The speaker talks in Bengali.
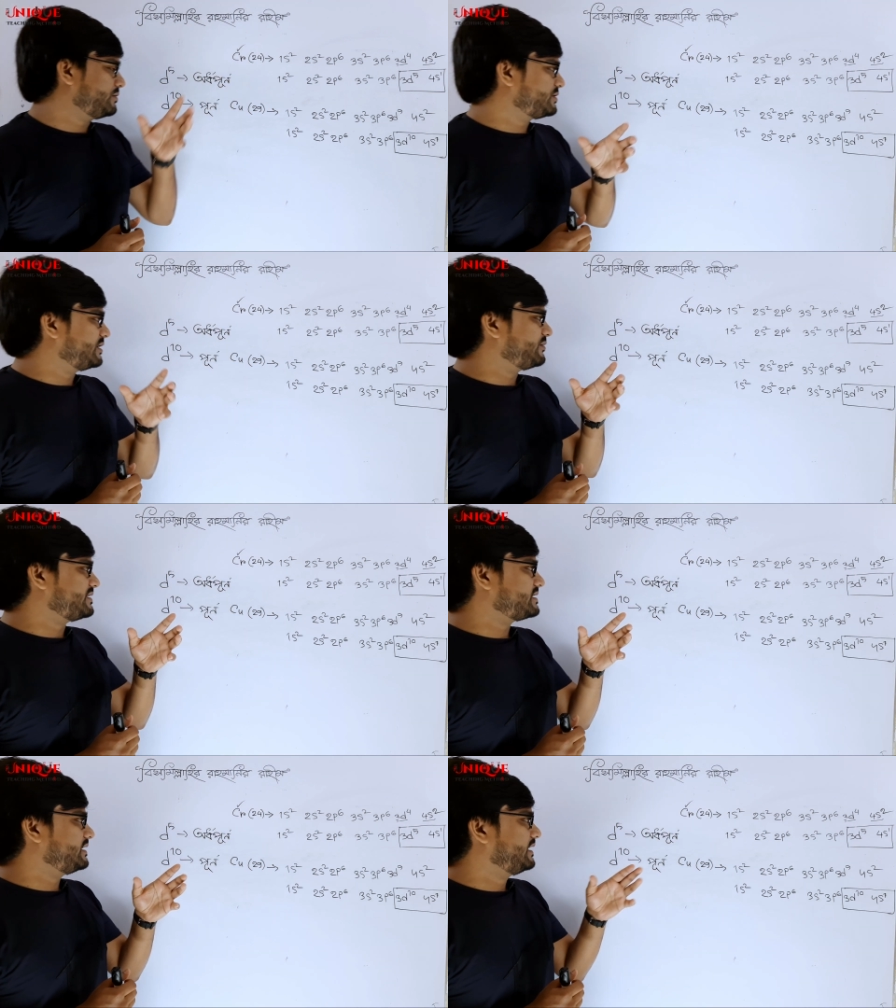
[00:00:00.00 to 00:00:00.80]
অবস্থা
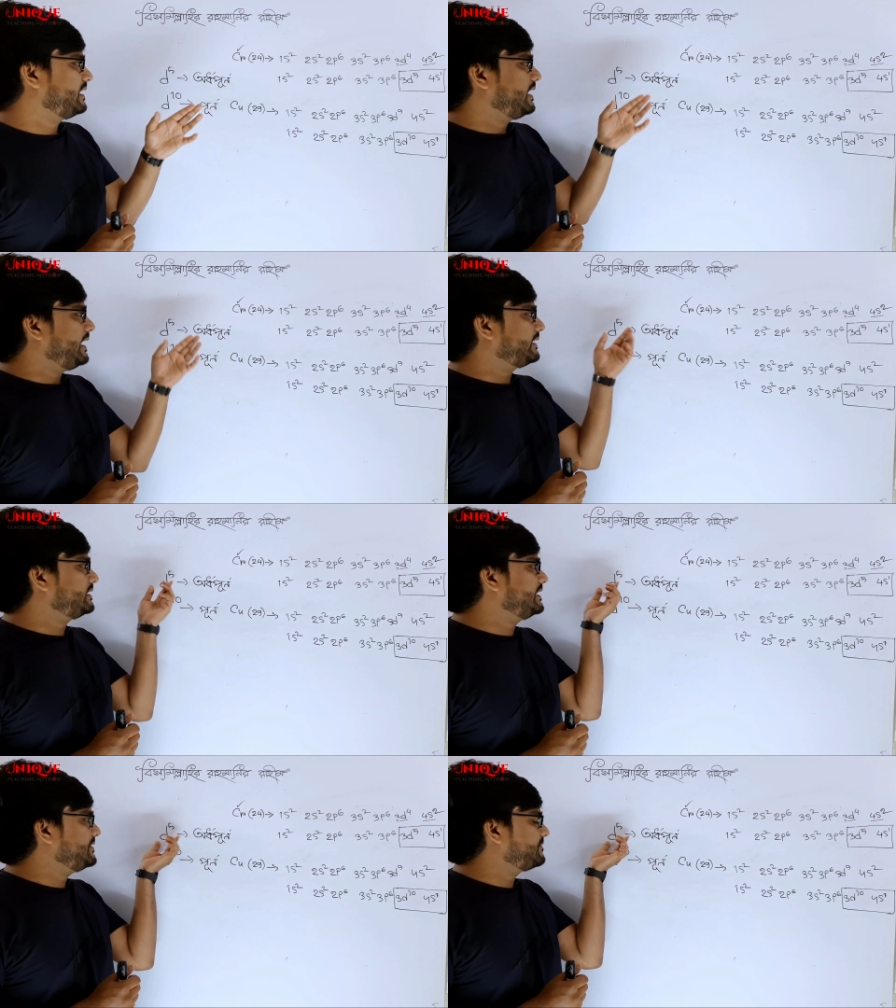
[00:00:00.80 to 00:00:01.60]
রয়েছে একটি
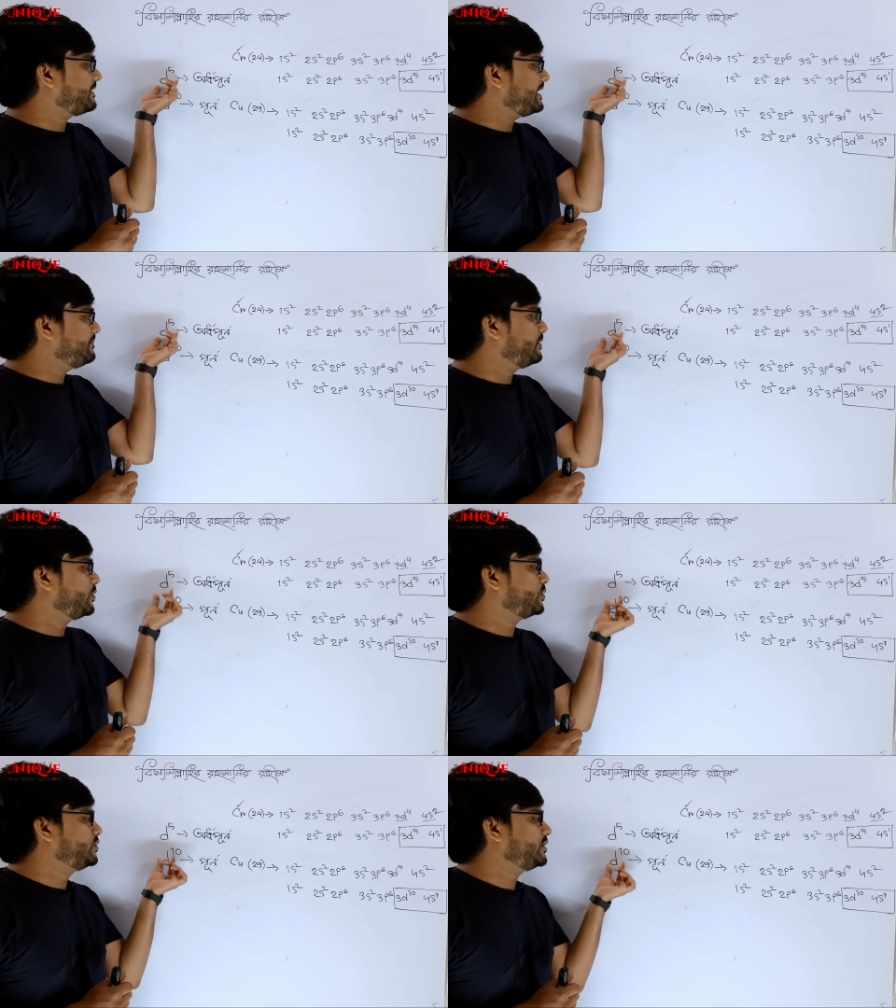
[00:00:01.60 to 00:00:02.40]
ডি ফাইভ
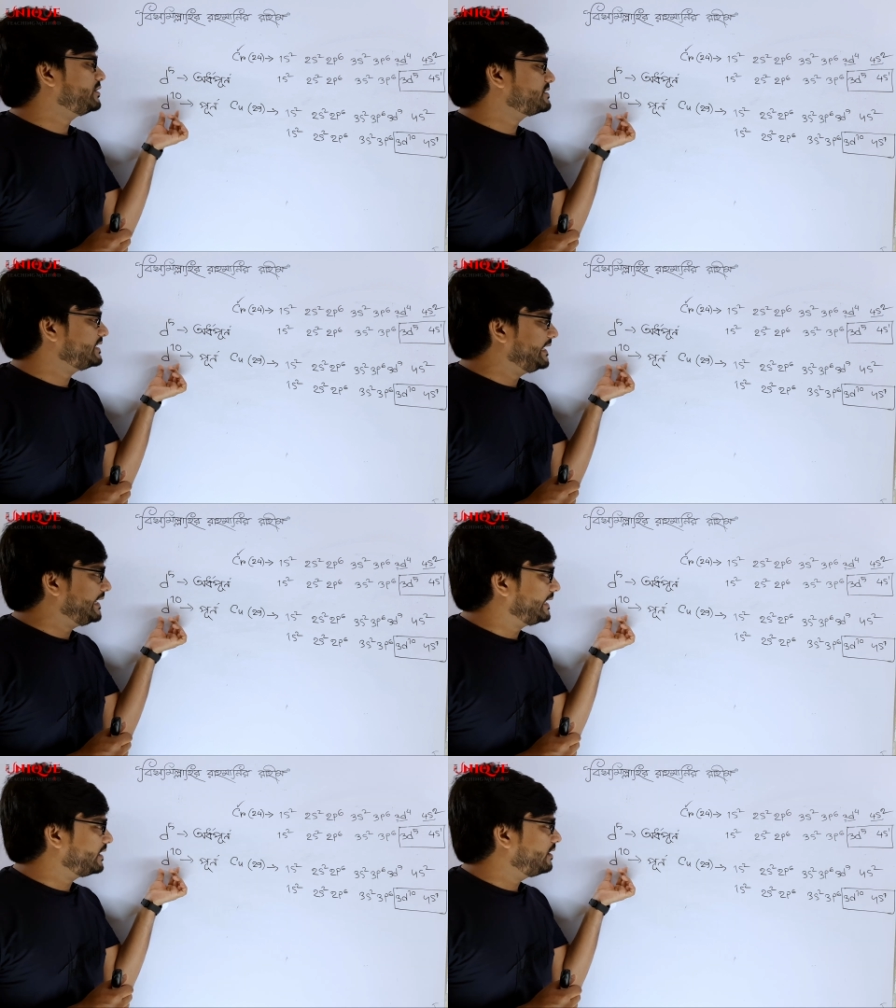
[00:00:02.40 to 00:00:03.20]
অন্যটি হচ্ছে ডি
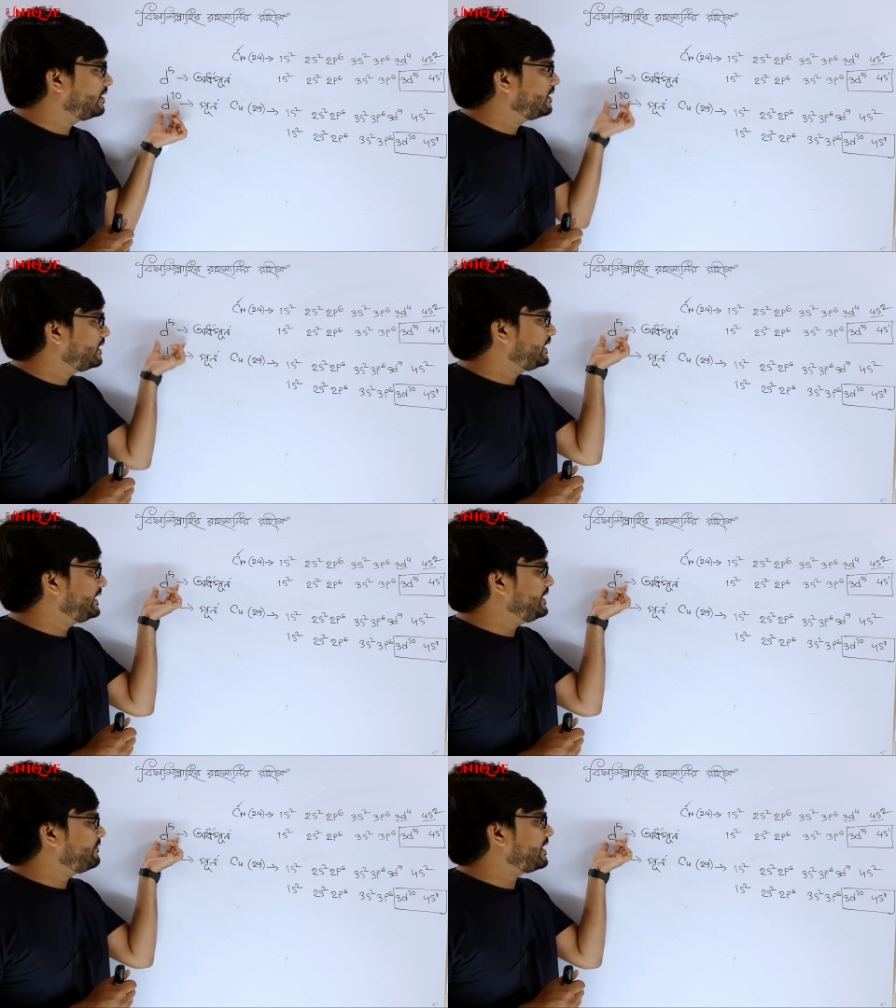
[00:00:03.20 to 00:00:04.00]
টেন
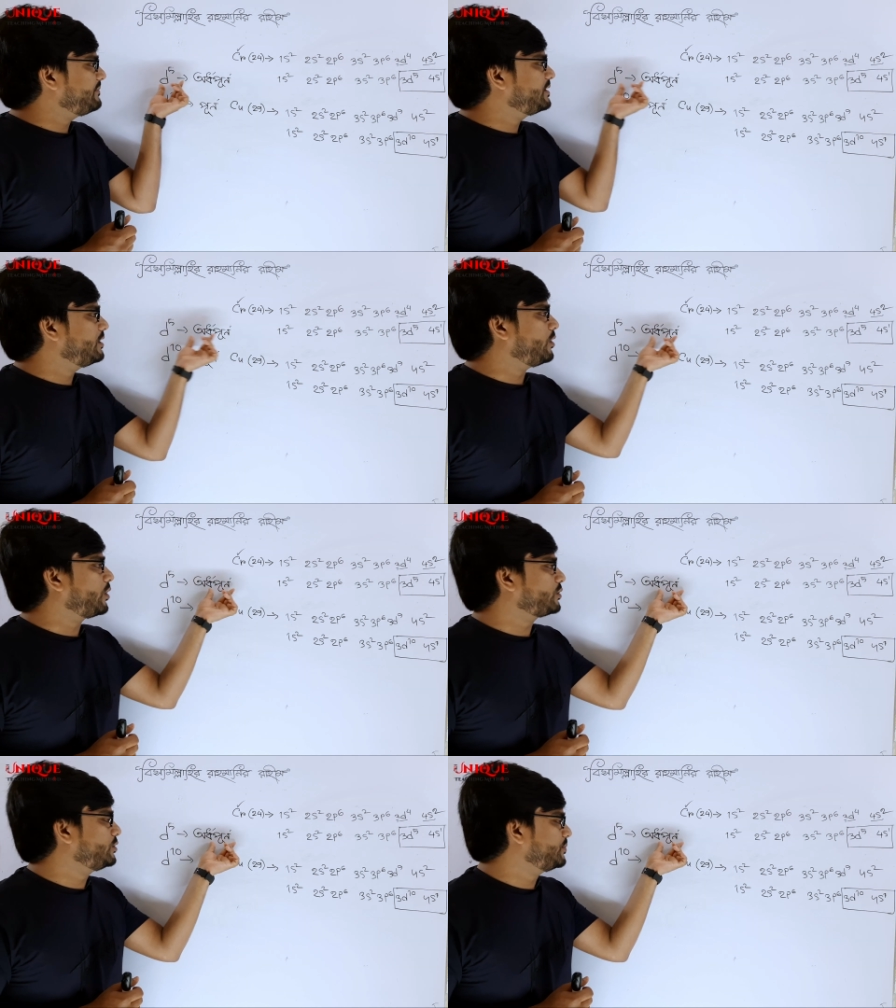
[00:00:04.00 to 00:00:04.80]
ডি ফাইভকে
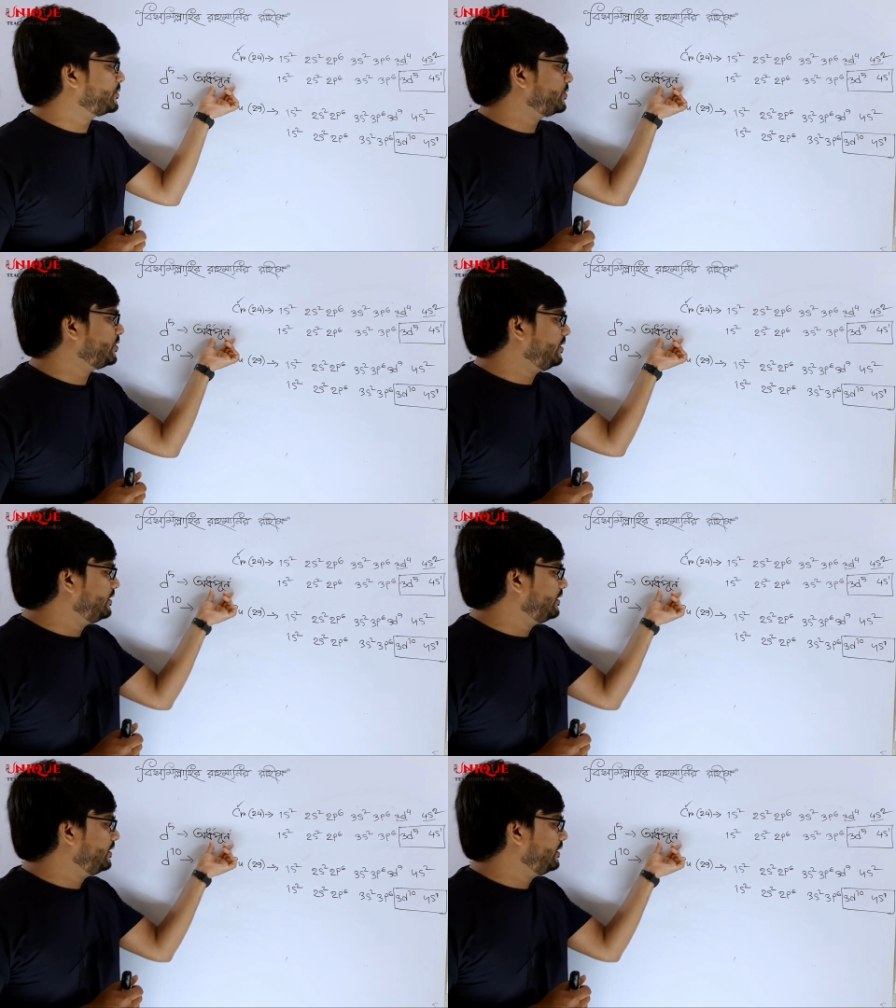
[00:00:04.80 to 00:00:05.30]
অর্ধপূর্ণ